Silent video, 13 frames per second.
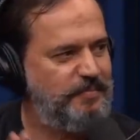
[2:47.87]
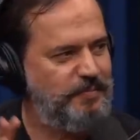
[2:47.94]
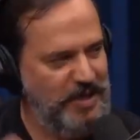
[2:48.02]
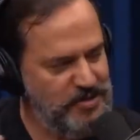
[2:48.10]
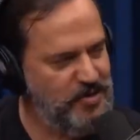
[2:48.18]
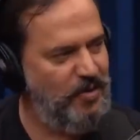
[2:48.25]

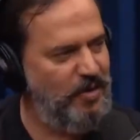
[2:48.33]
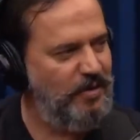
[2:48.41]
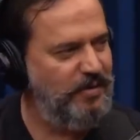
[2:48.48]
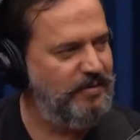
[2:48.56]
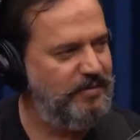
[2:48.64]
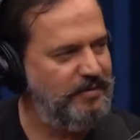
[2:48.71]

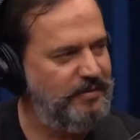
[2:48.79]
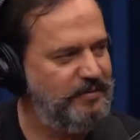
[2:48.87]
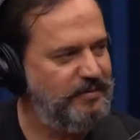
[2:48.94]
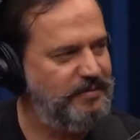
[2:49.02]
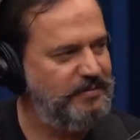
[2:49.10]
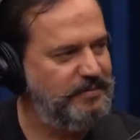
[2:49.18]
Pescou?
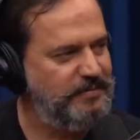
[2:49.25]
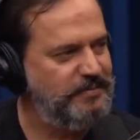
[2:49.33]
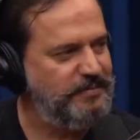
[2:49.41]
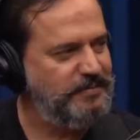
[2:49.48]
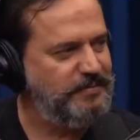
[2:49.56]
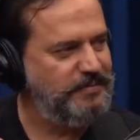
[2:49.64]
Uhum.
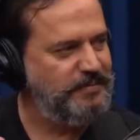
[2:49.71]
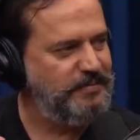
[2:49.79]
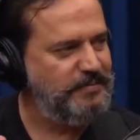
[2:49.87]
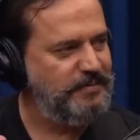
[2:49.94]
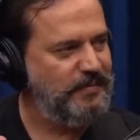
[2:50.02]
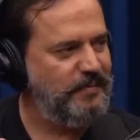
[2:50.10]

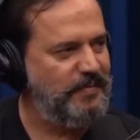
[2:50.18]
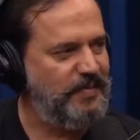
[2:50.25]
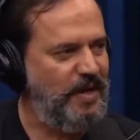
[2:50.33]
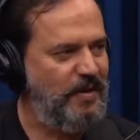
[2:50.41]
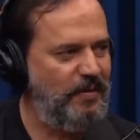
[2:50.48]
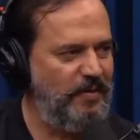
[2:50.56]
Sim.
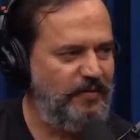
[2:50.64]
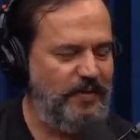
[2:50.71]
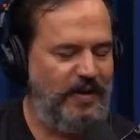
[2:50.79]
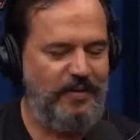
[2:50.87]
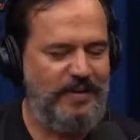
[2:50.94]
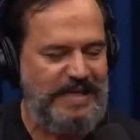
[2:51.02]
Então eu
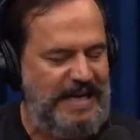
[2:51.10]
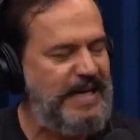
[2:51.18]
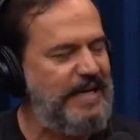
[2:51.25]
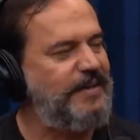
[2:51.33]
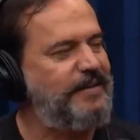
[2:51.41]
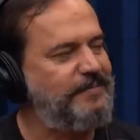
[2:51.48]
falo,
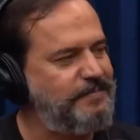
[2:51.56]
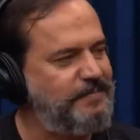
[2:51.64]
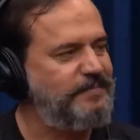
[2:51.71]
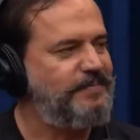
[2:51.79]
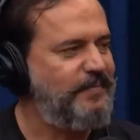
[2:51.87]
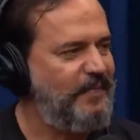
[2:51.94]
cara,
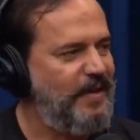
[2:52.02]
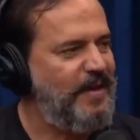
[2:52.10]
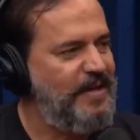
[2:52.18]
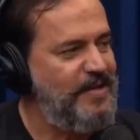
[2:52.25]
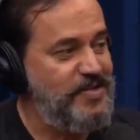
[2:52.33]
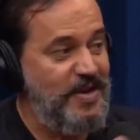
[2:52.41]

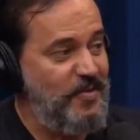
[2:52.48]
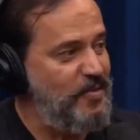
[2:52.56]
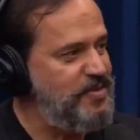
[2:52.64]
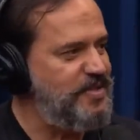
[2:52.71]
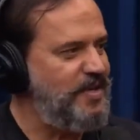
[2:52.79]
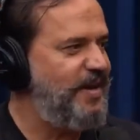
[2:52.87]
isso é
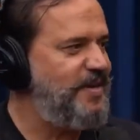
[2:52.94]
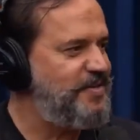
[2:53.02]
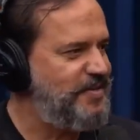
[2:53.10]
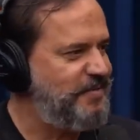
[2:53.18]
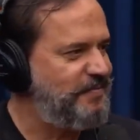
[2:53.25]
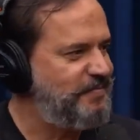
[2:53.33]

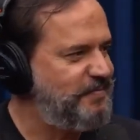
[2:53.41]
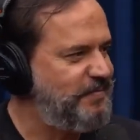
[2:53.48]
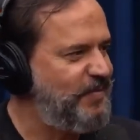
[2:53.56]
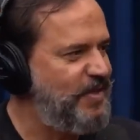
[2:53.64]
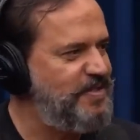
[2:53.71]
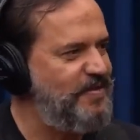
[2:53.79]
inconsciente.
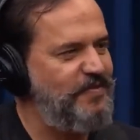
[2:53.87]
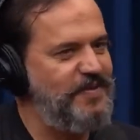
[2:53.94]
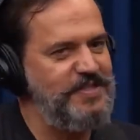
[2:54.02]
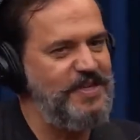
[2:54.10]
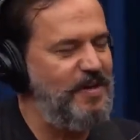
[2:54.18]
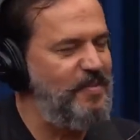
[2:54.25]
Na hora que você
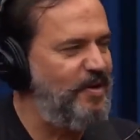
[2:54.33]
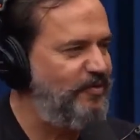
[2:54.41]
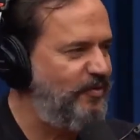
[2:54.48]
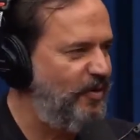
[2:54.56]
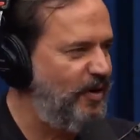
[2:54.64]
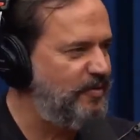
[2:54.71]
vai tirar uma
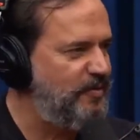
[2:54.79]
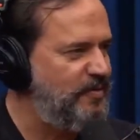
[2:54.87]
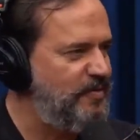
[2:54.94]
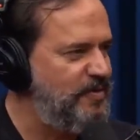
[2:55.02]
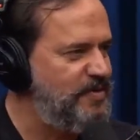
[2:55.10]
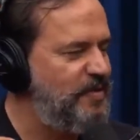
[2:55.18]

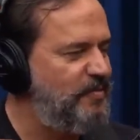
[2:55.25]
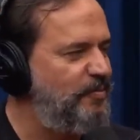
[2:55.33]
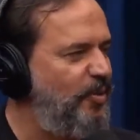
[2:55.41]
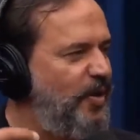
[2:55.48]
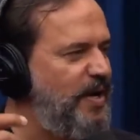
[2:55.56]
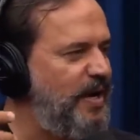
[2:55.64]
foto, você
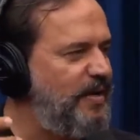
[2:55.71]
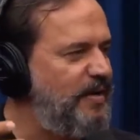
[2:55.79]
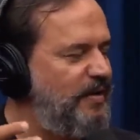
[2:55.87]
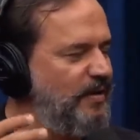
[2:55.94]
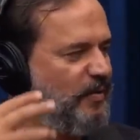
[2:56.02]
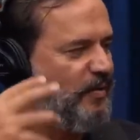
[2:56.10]
põe
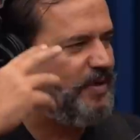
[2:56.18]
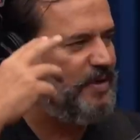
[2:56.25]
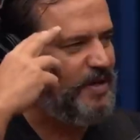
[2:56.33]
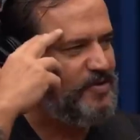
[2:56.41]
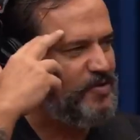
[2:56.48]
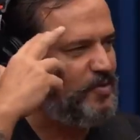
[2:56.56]
aquilo que
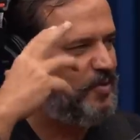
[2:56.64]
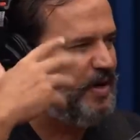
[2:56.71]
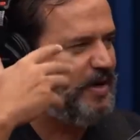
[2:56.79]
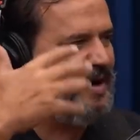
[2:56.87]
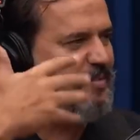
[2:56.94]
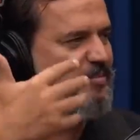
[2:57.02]
na
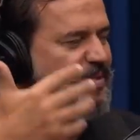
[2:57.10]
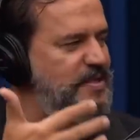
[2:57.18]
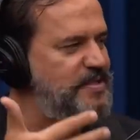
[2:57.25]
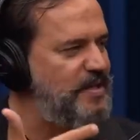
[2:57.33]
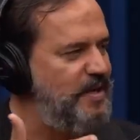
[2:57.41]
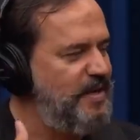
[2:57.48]
tua
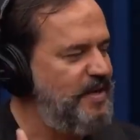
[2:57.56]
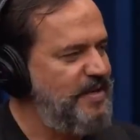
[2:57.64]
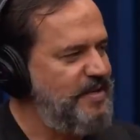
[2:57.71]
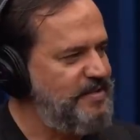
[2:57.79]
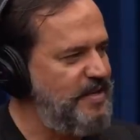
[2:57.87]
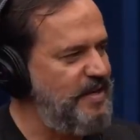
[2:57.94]
cabeça. Tá.
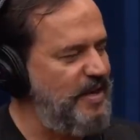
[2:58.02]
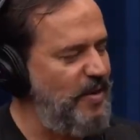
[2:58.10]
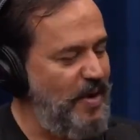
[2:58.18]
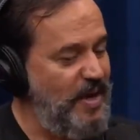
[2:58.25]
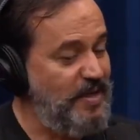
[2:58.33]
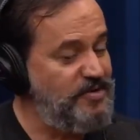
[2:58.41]
Você
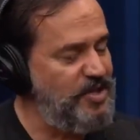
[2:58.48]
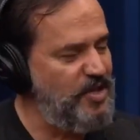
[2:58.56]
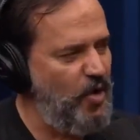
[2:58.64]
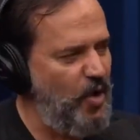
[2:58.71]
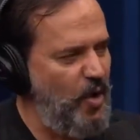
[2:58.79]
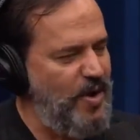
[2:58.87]
entendeu? Mas Se
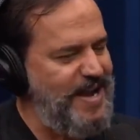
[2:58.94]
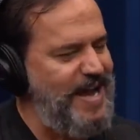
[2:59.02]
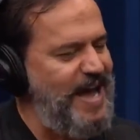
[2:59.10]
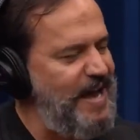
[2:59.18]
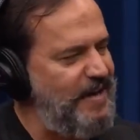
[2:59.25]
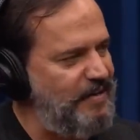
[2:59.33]
isso aí seria
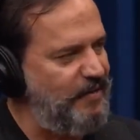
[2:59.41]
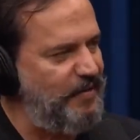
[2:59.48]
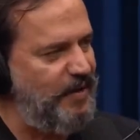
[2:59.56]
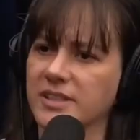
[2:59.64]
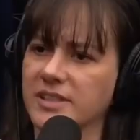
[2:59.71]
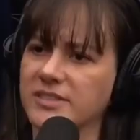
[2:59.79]
grau de
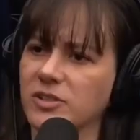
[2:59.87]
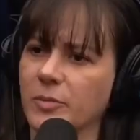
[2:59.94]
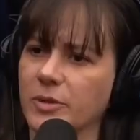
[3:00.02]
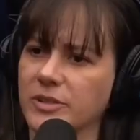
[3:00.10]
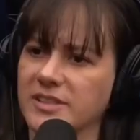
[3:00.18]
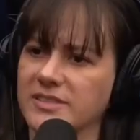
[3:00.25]
importância frente... ou
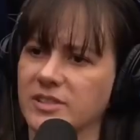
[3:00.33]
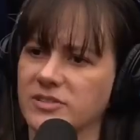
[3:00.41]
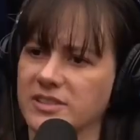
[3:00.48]
proteção?